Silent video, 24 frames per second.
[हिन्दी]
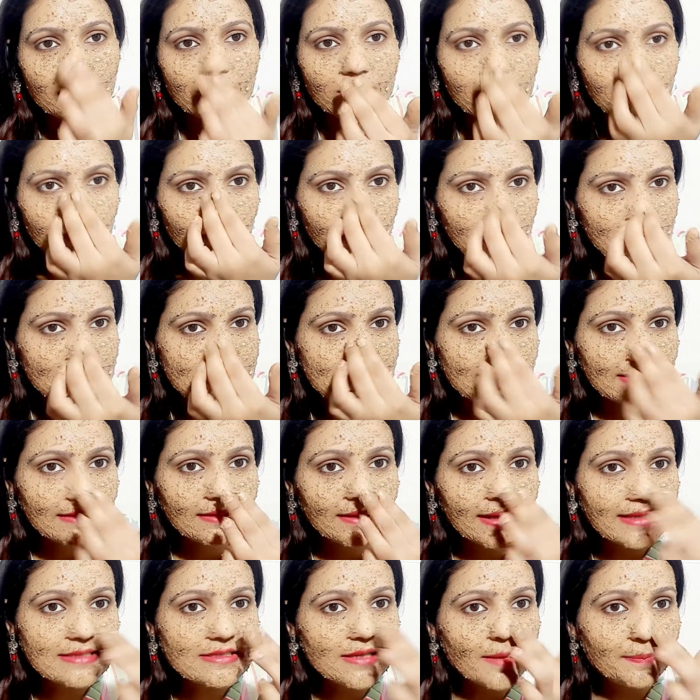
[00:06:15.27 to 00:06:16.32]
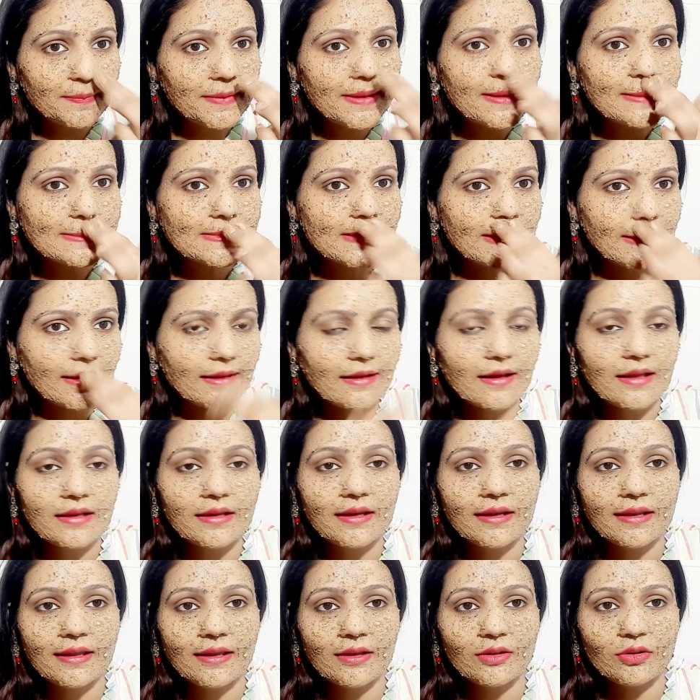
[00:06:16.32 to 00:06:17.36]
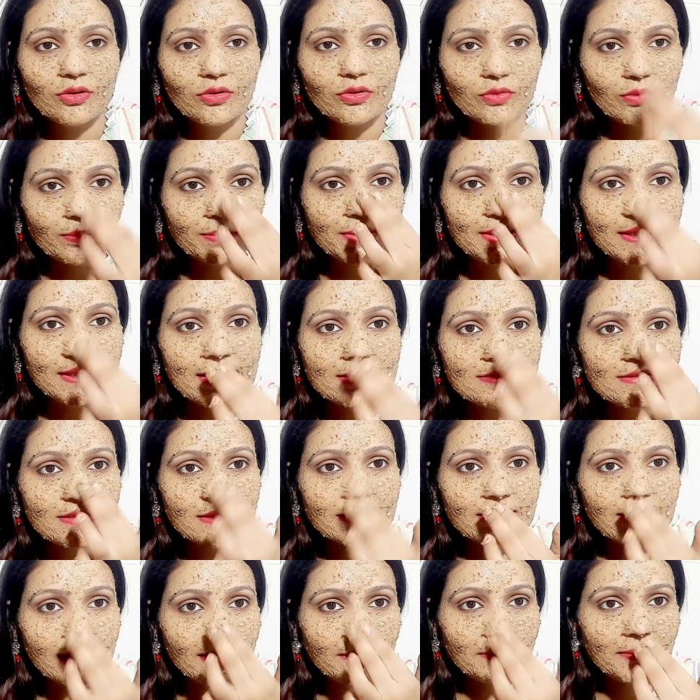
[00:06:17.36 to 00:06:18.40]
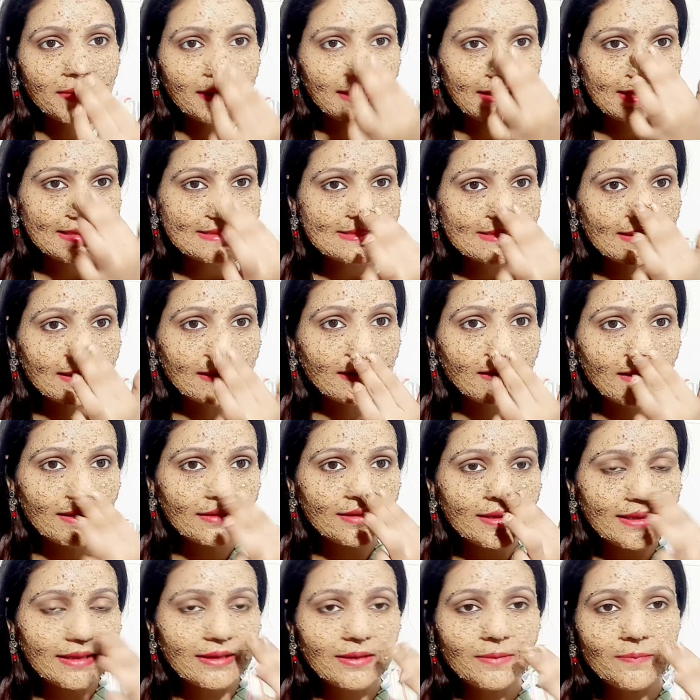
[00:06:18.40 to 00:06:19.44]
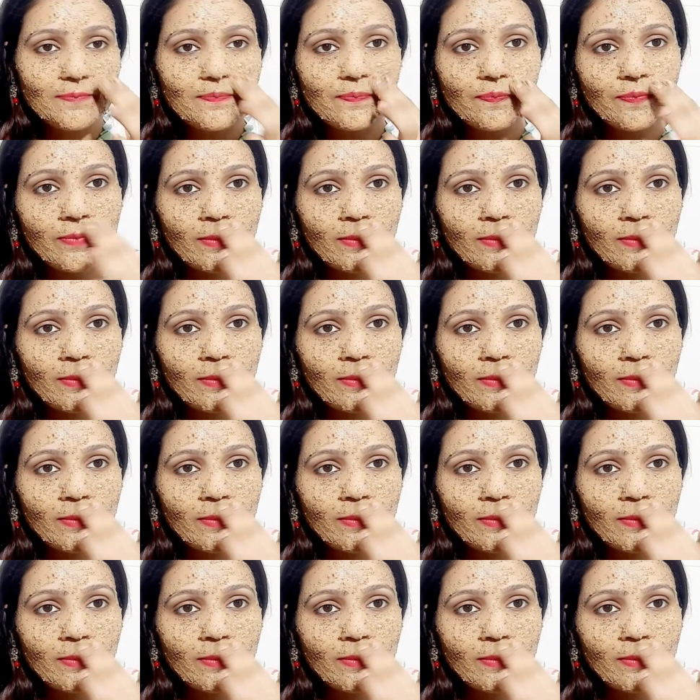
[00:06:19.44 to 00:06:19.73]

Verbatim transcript: तो इस तरह का इस आपने इसे लगा लेना है तो भी देख सकते हैं मैंने इसे लगा लिया है